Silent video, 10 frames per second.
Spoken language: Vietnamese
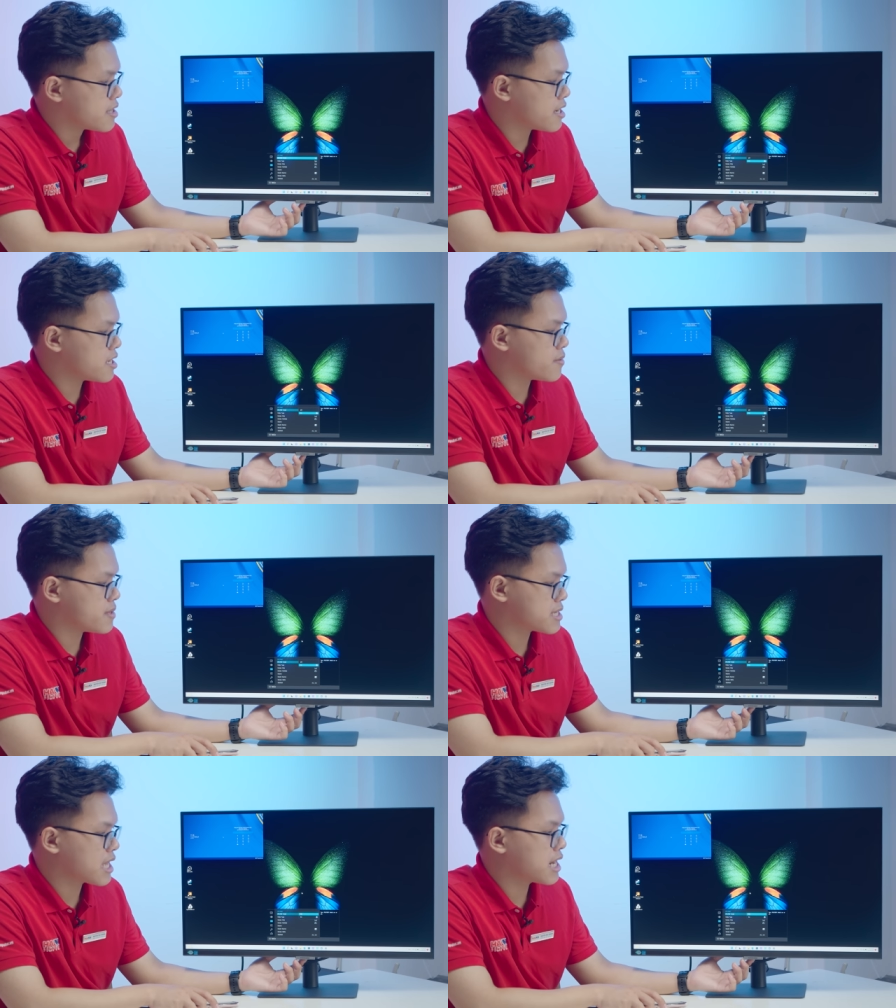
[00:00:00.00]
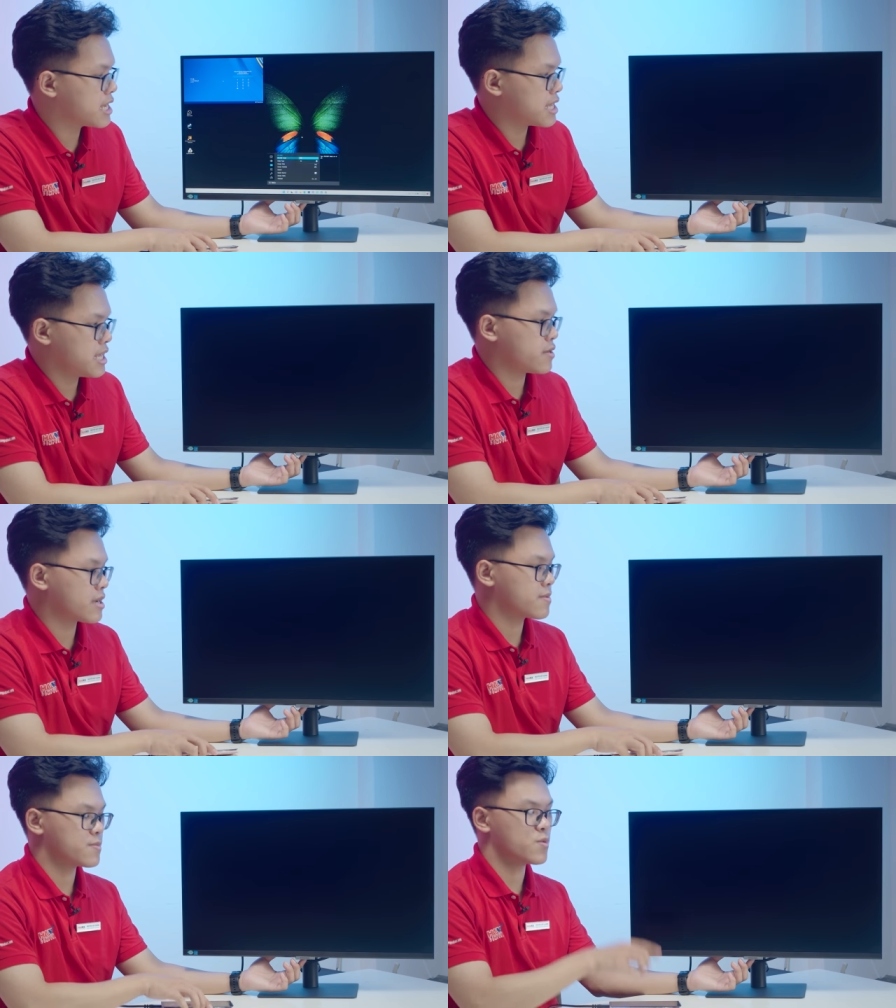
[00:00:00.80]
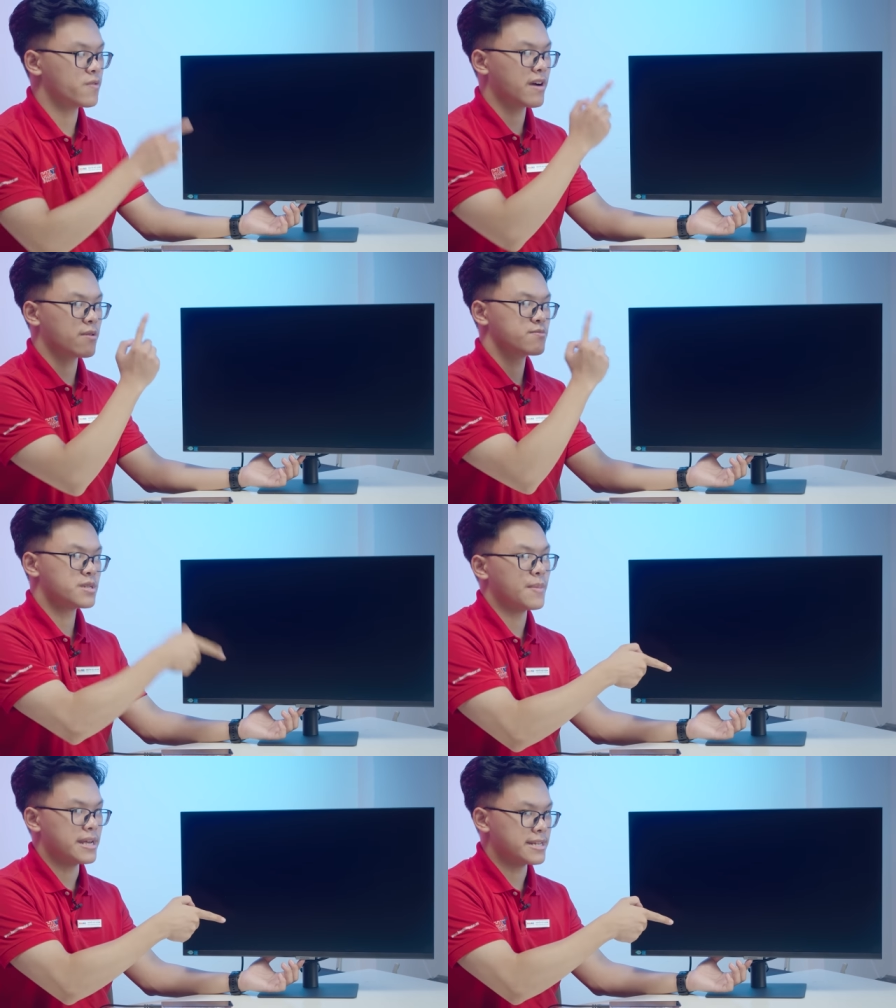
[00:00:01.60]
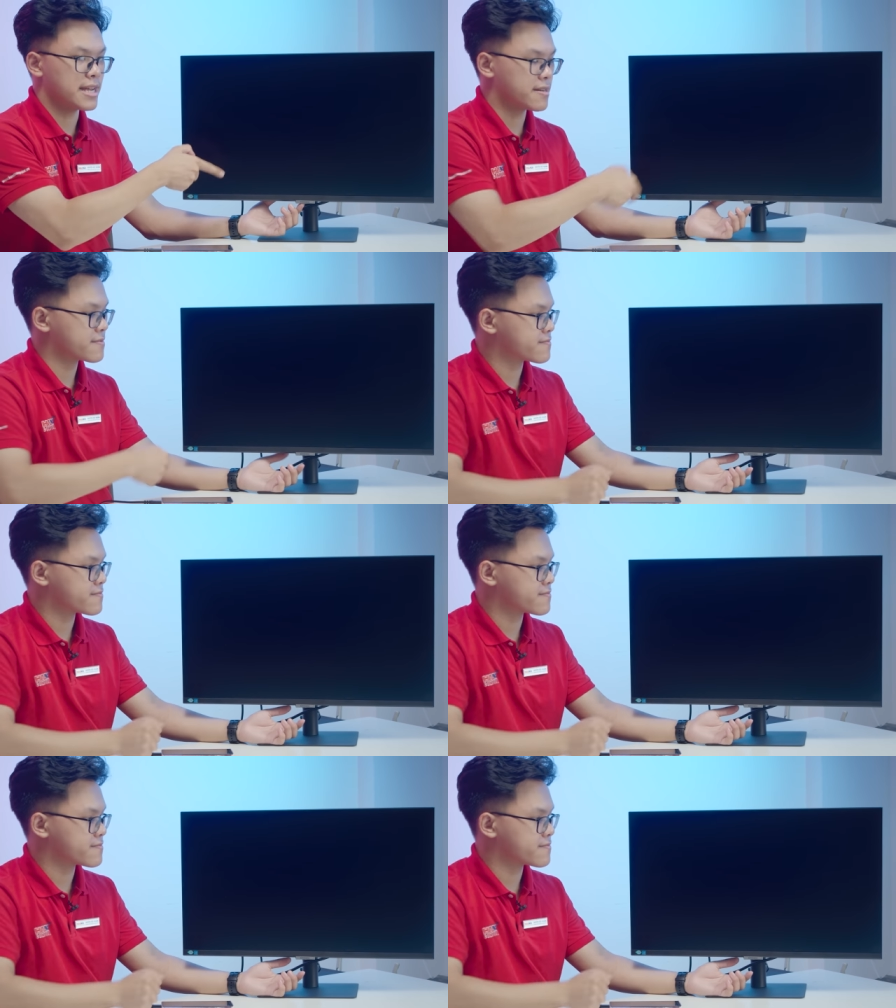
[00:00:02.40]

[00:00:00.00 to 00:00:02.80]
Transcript: Thế nhưng mình sẽ tắt đi để cho anh em tập trung được vào chiếc màn hình nhá.